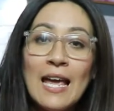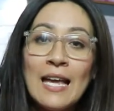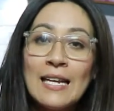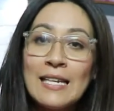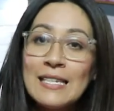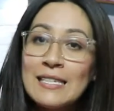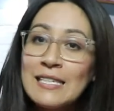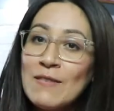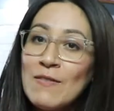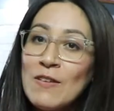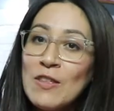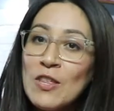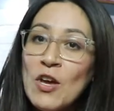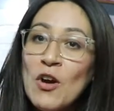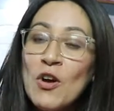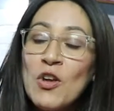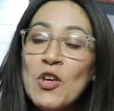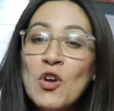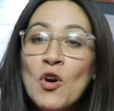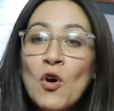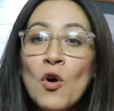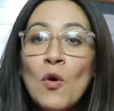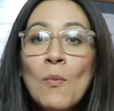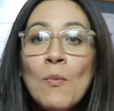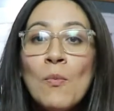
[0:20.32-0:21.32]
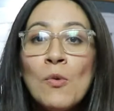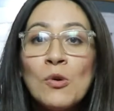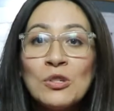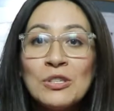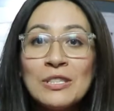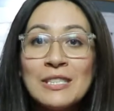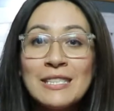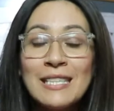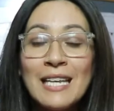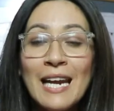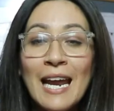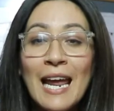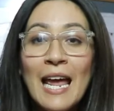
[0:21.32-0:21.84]
En ese video yo
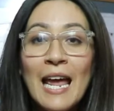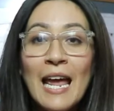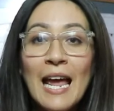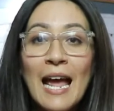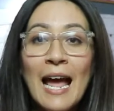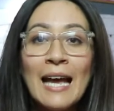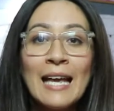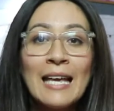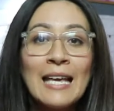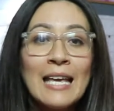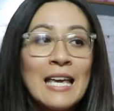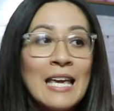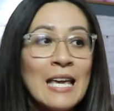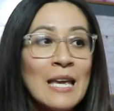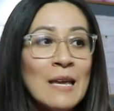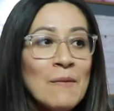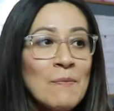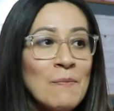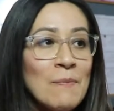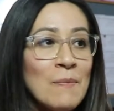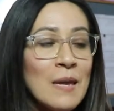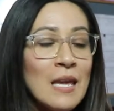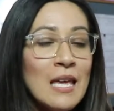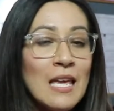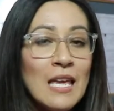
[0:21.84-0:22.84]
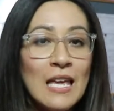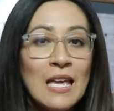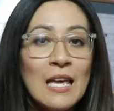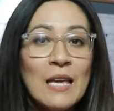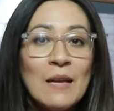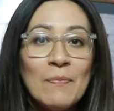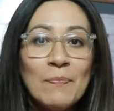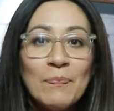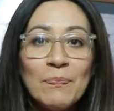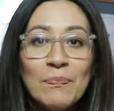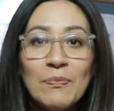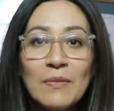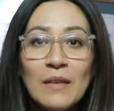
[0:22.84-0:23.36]
mostré aquí
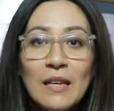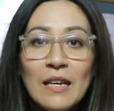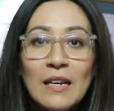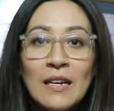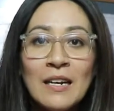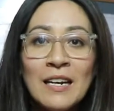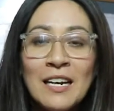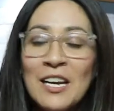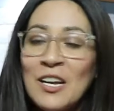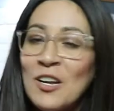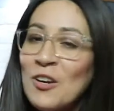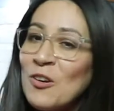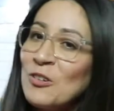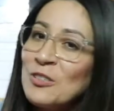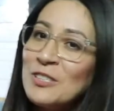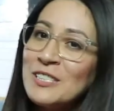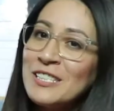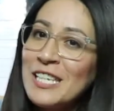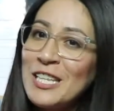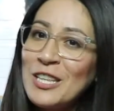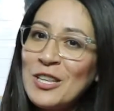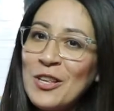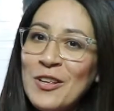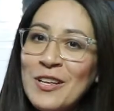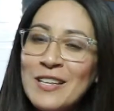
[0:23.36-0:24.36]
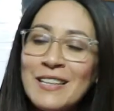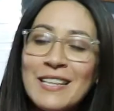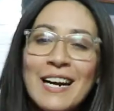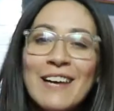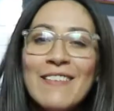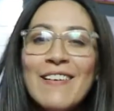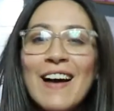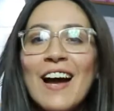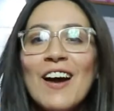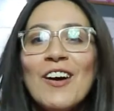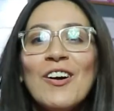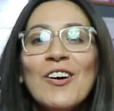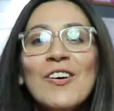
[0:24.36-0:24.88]
mi rinconcito de
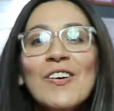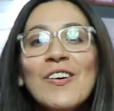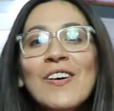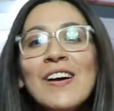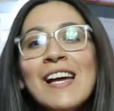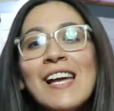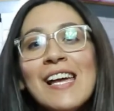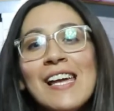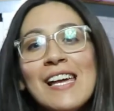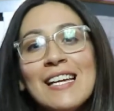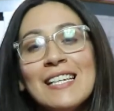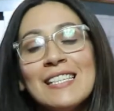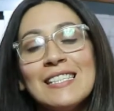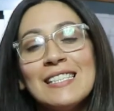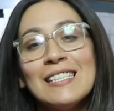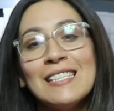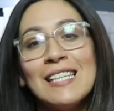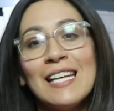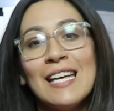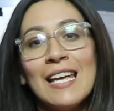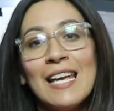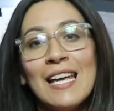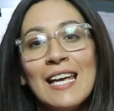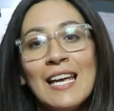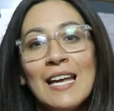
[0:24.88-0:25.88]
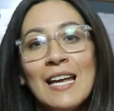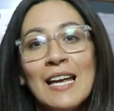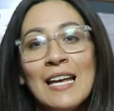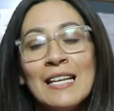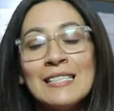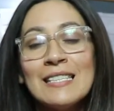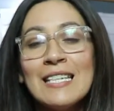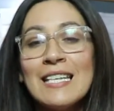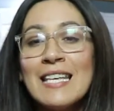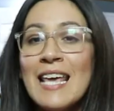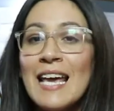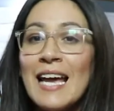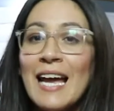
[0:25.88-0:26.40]
trabajo este,
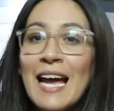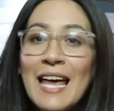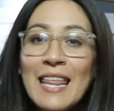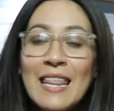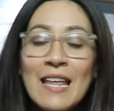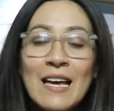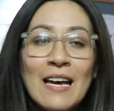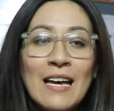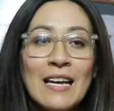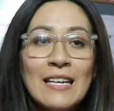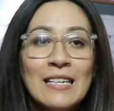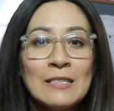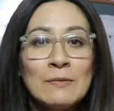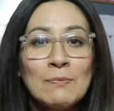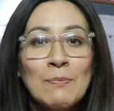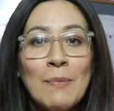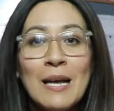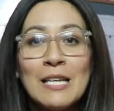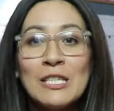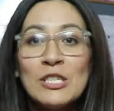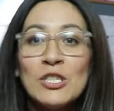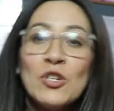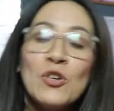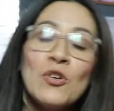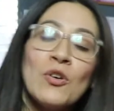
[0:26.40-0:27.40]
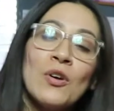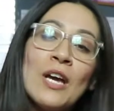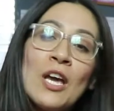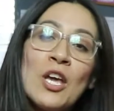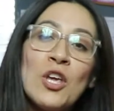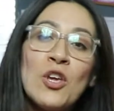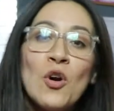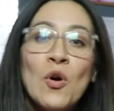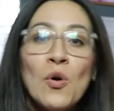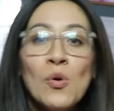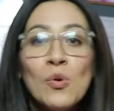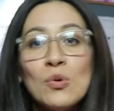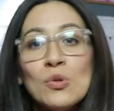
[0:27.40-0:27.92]
enseñé cada espacio que
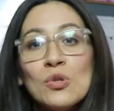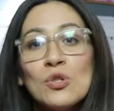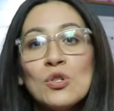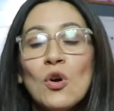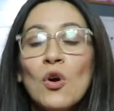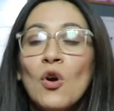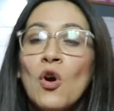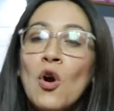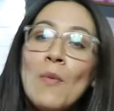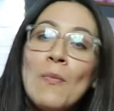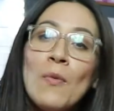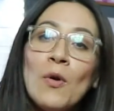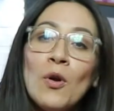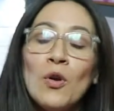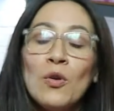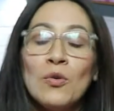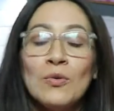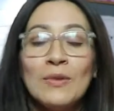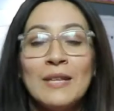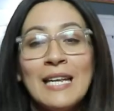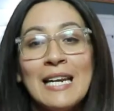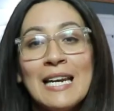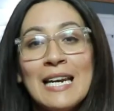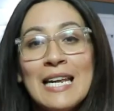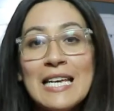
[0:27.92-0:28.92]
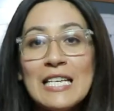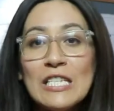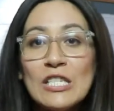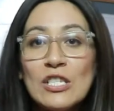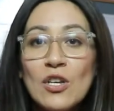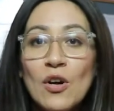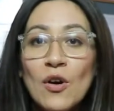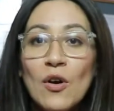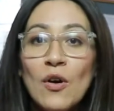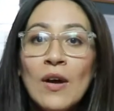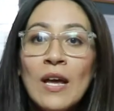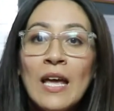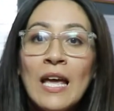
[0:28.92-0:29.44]
yo uso, cómo lo
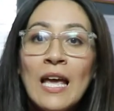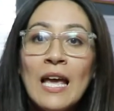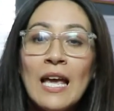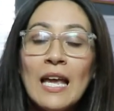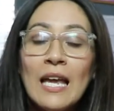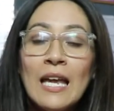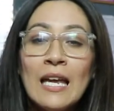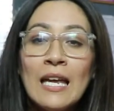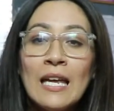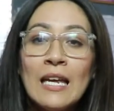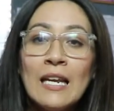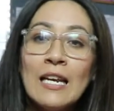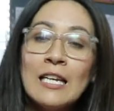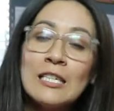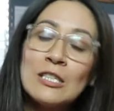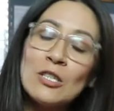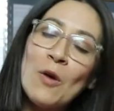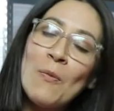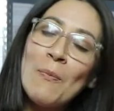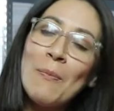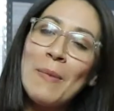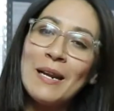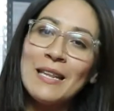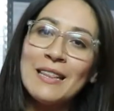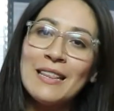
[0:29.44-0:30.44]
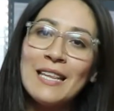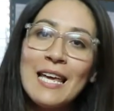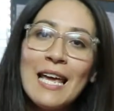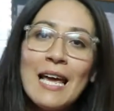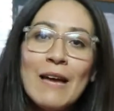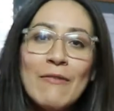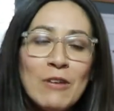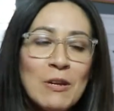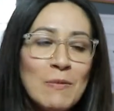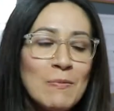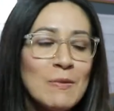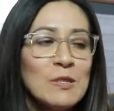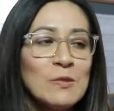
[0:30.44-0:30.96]
utilizo y les compartí,
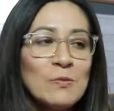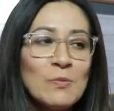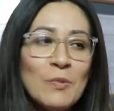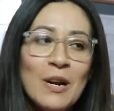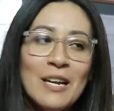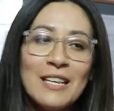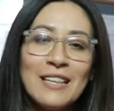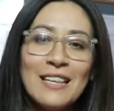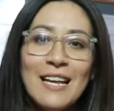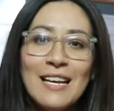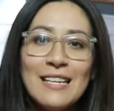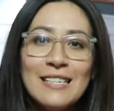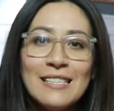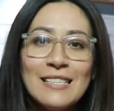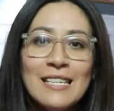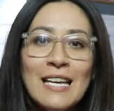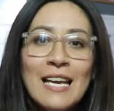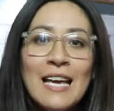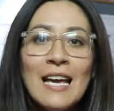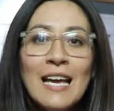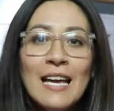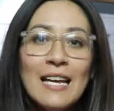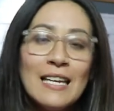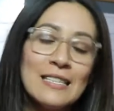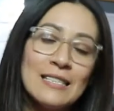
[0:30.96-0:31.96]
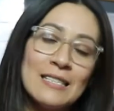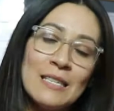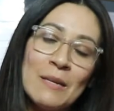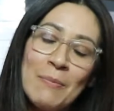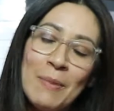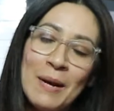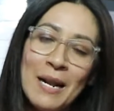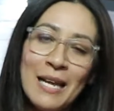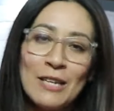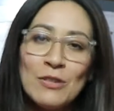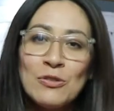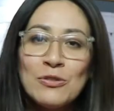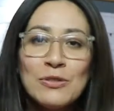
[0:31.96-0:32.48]
abrí mis puertas este,
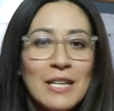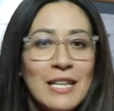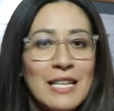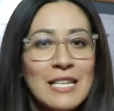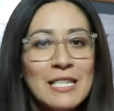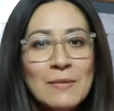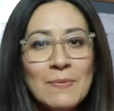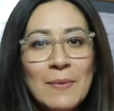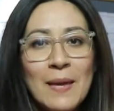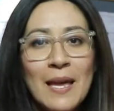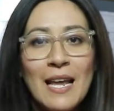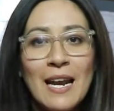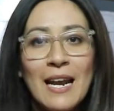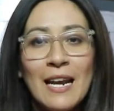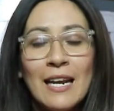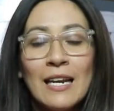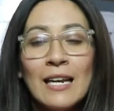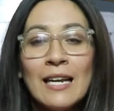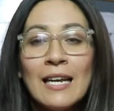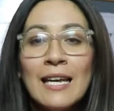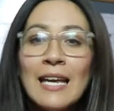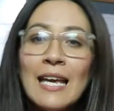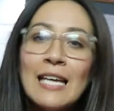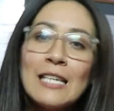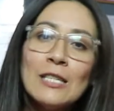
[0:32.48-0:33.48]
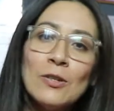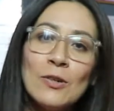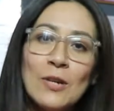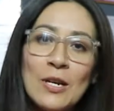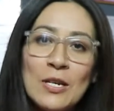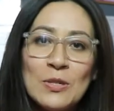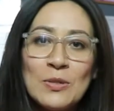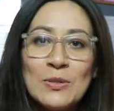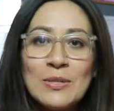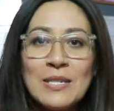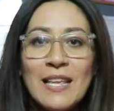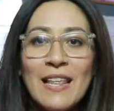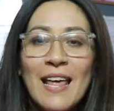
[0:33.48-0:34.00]
para que ustedes vieran qué es lo que
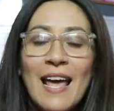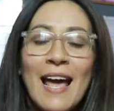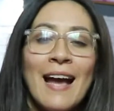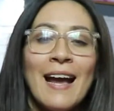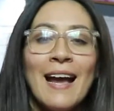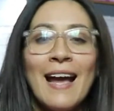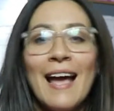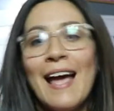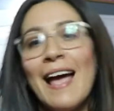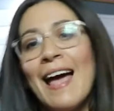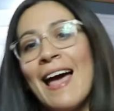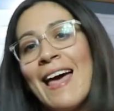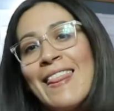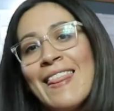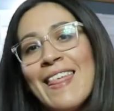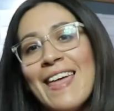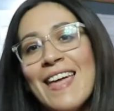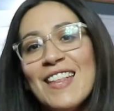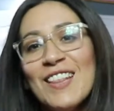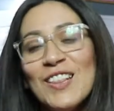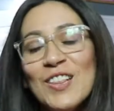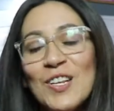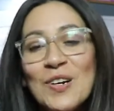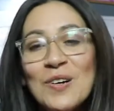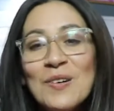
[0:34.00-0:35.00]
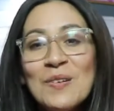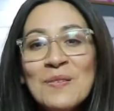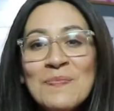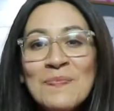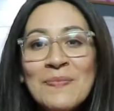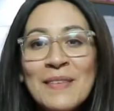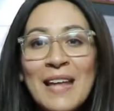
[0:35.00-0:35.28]
sucede acá adentro.